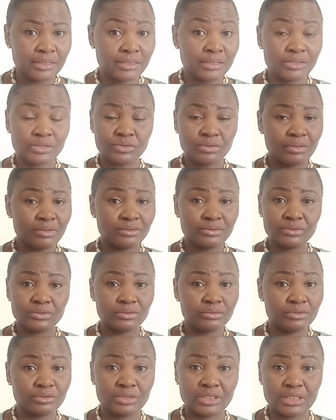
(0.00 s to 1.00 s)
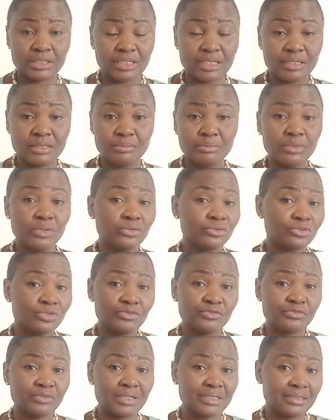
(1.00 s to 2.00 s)
Ils sont généralement
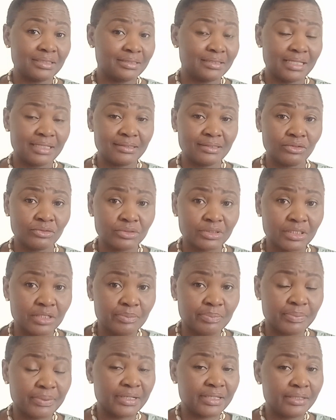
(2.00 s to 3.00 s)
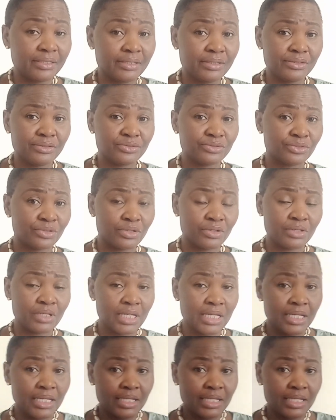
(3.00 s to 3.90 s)
deux fois des têtes d'entreprise, euh,